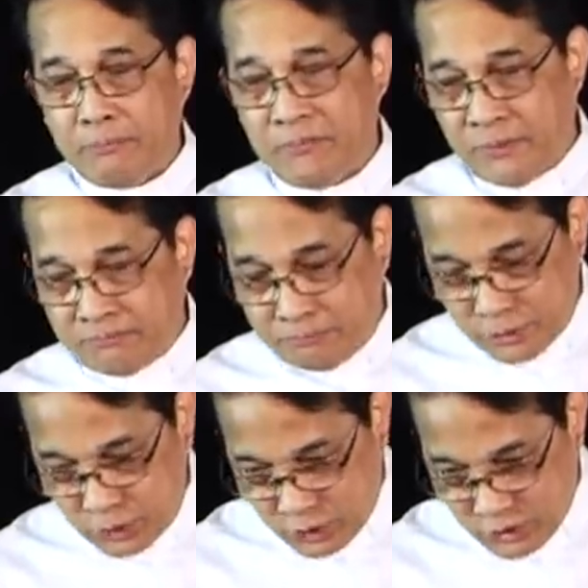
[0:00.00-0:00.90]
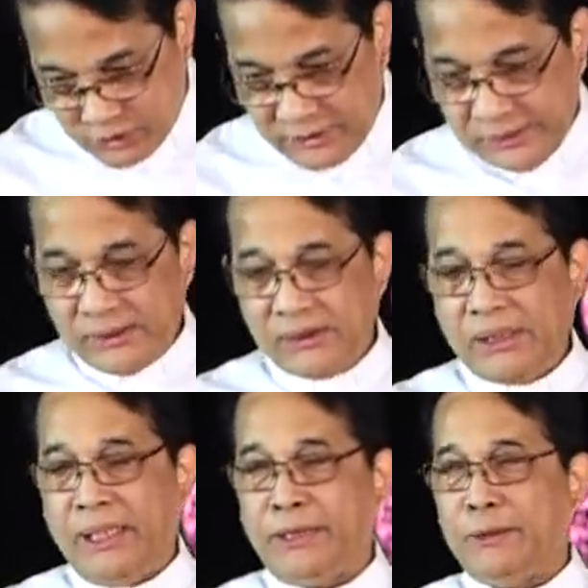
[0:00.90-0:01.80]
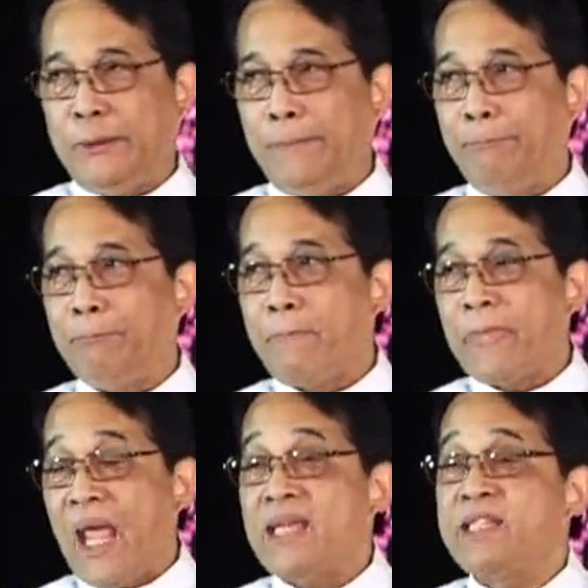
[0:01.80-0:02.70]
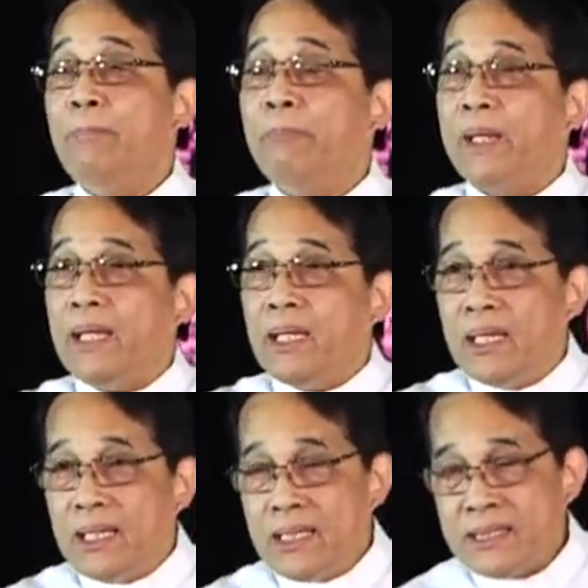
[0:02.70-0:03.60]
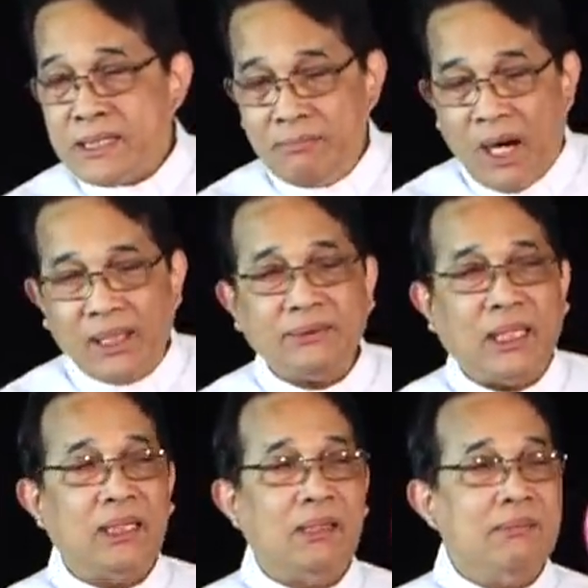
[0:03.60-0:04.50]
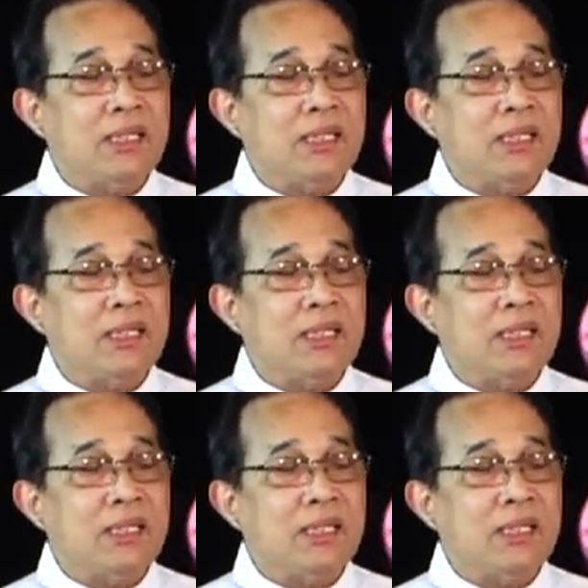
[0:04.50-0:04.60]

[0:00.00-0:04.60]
the food. Ayun. Eh siyempre, si Martha, alam niya